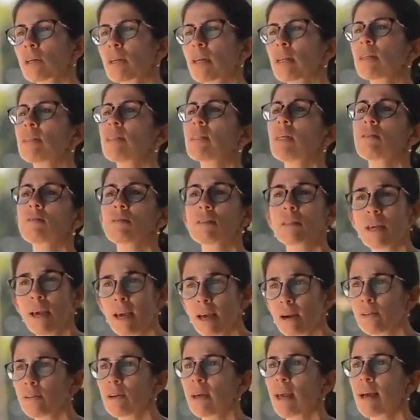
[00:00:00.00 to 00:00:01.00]
eles não se
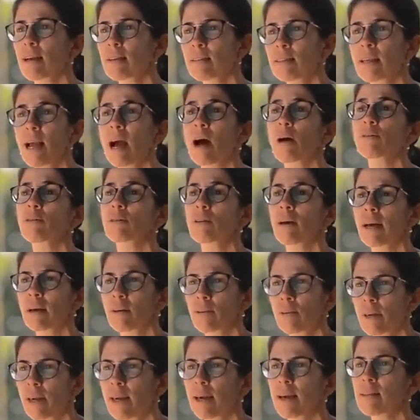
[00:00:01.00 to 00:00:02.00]
reconhecem,
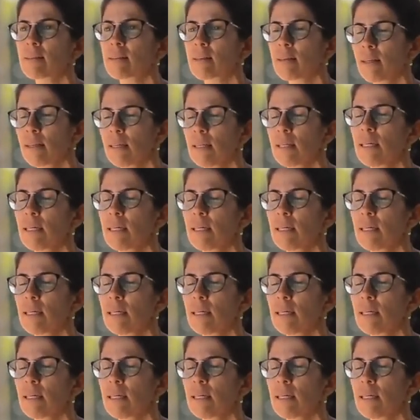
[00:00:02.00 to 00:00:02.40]
auto-reconhecem.